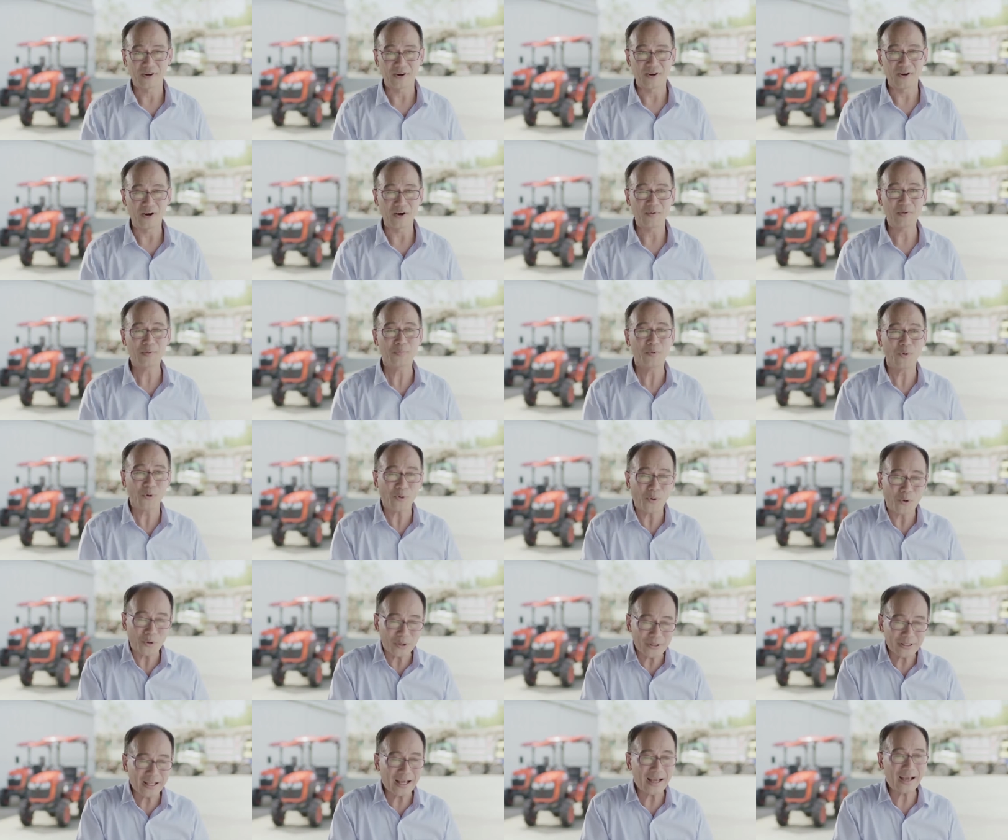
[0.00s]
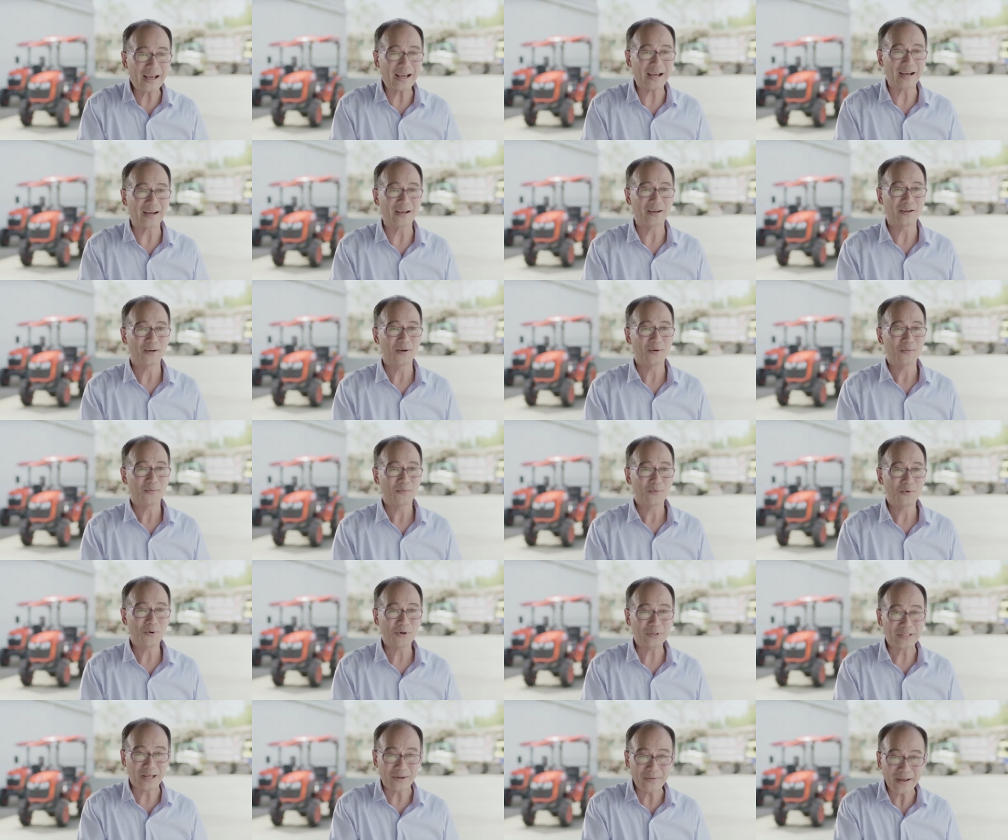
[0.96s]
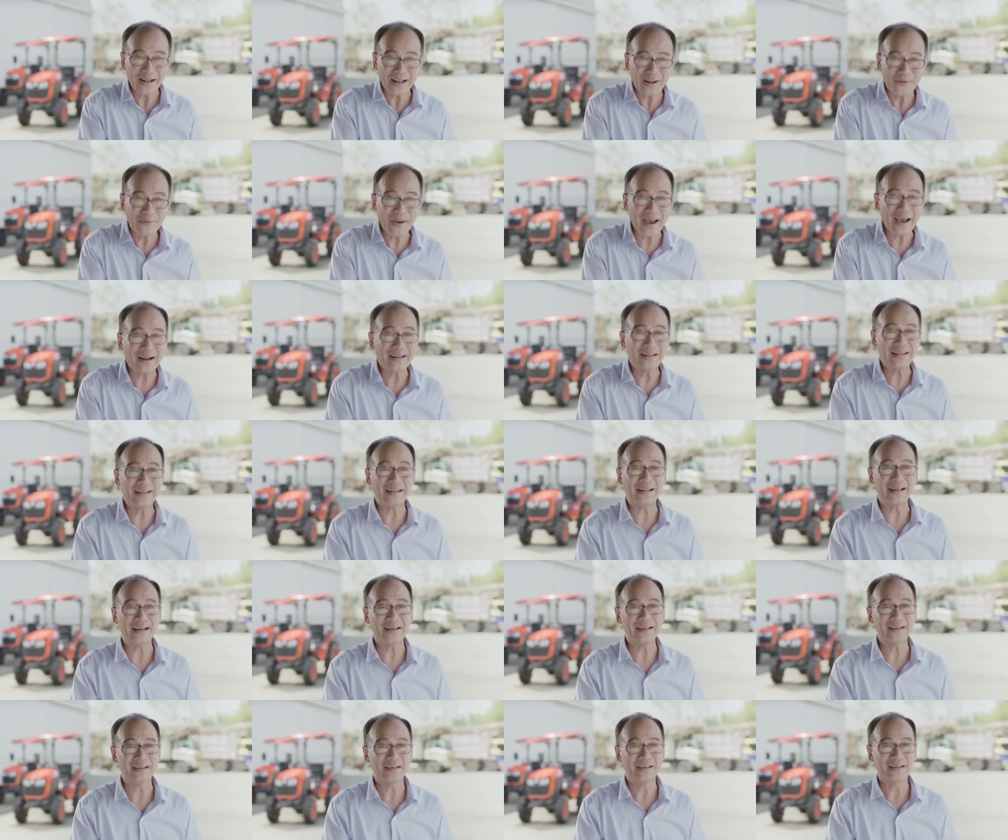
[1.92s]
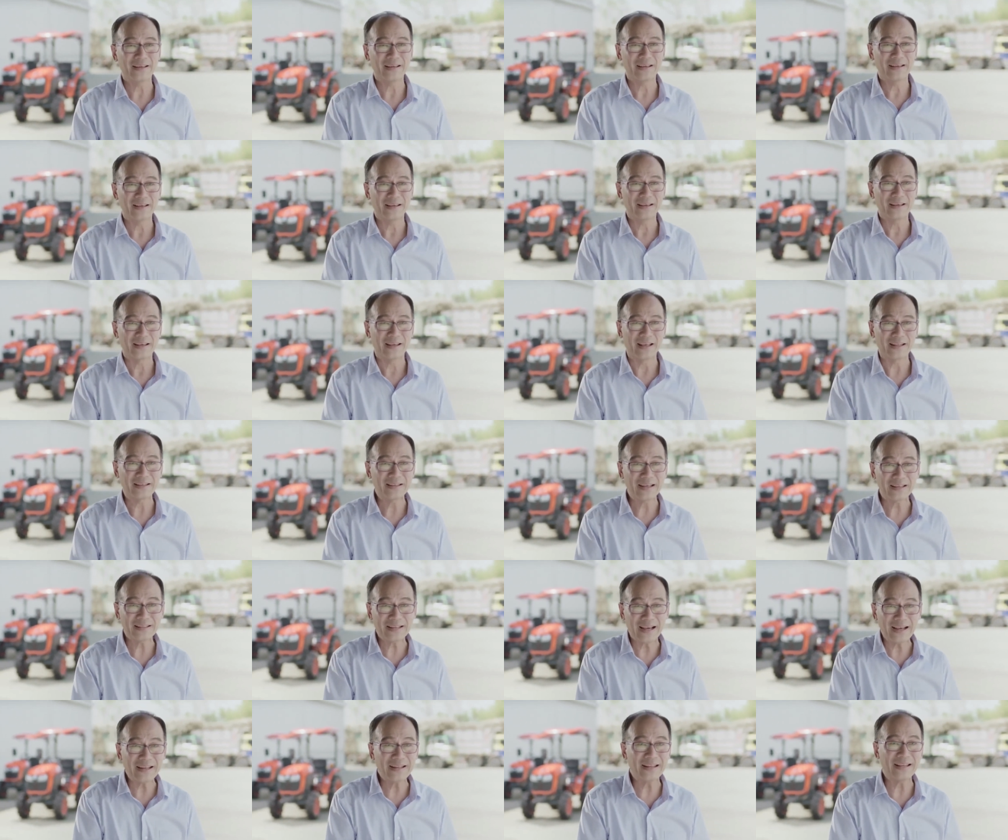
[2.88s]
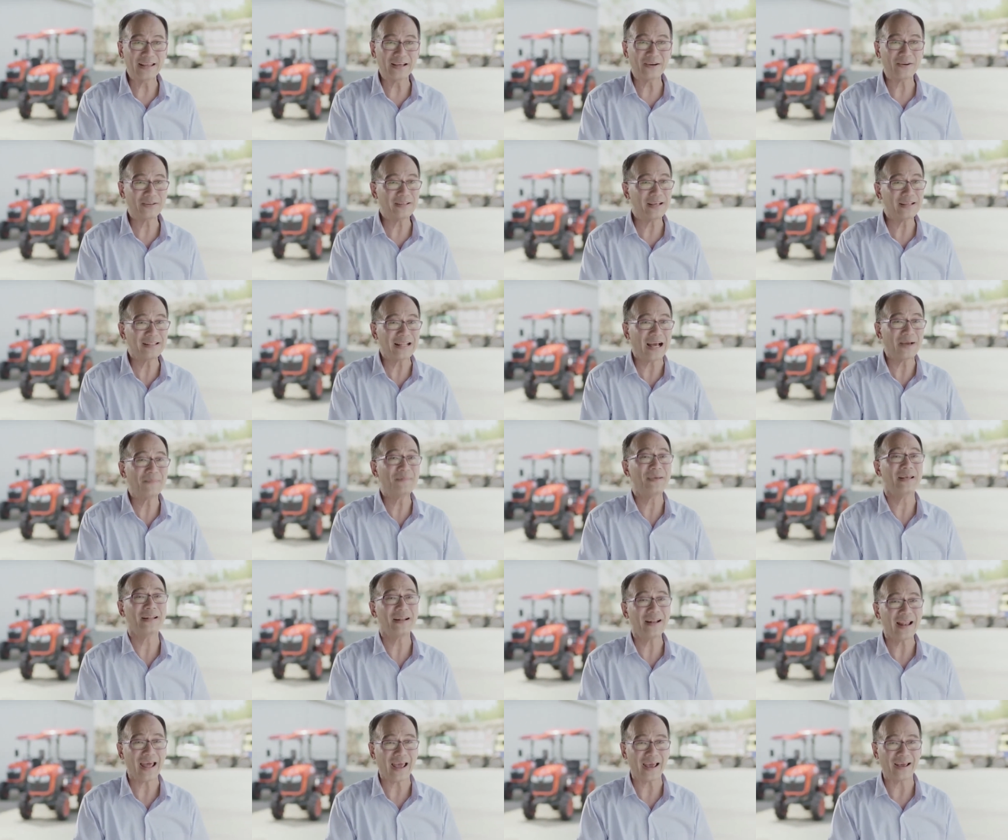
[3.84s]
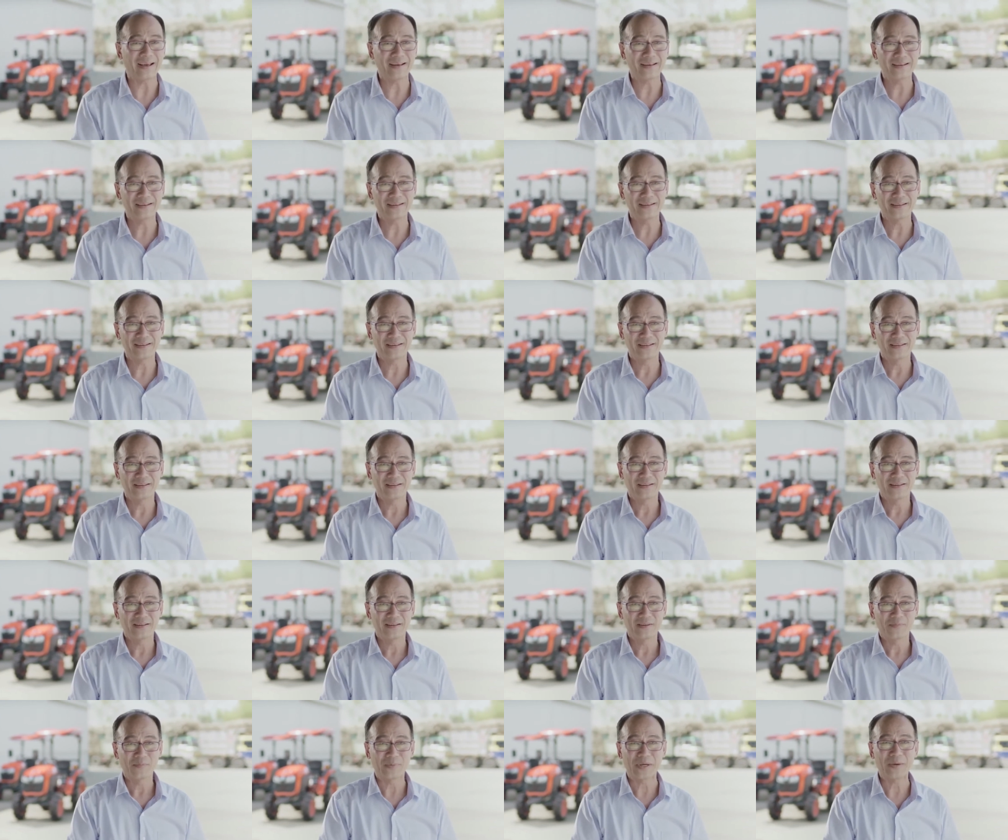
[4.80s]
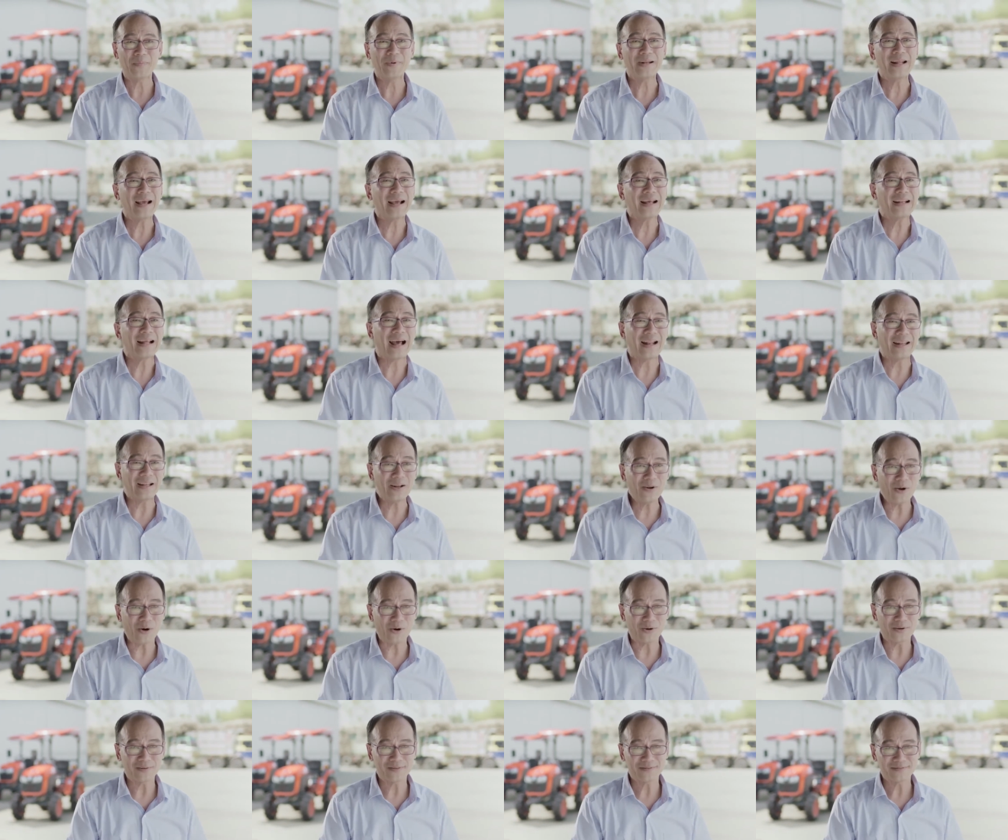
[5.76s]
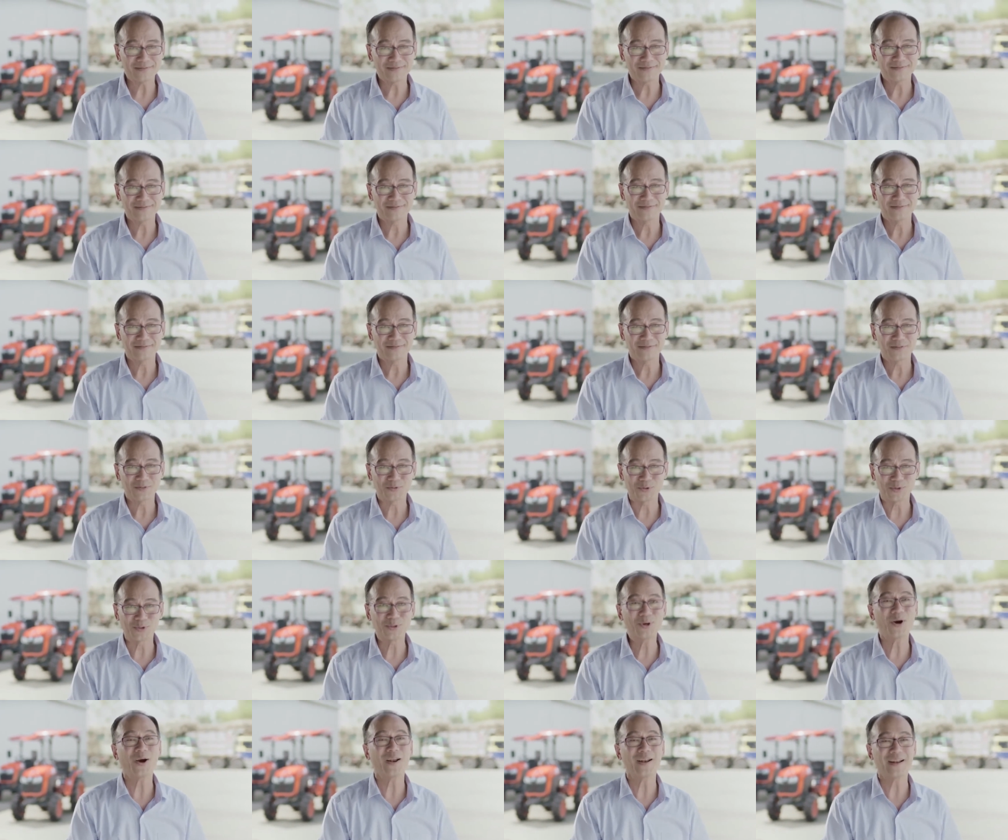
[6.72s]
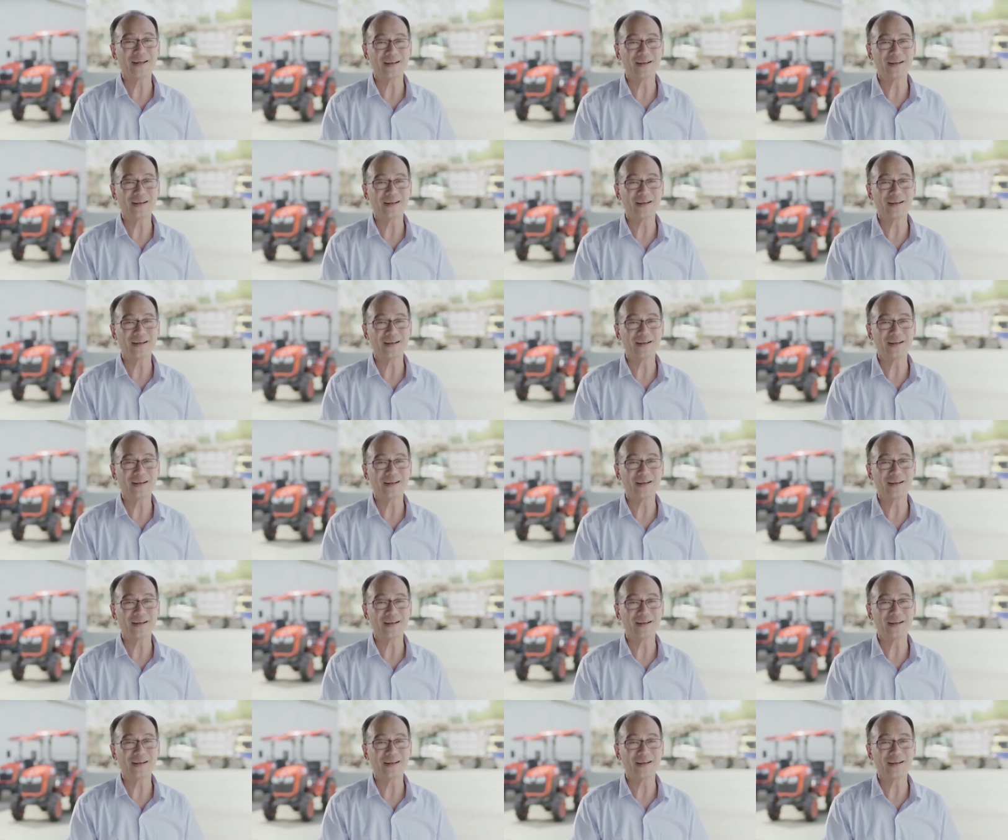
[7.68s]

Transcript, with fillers: อ๋อพวกโคต้า พวกชาวไร่ละแวกนี้นะเห็นเฮียใช้ดีก็ใช้ตามเฮียนั่นแหละงั้นไม่ได้ขนาดนี้หรอกสุดยอ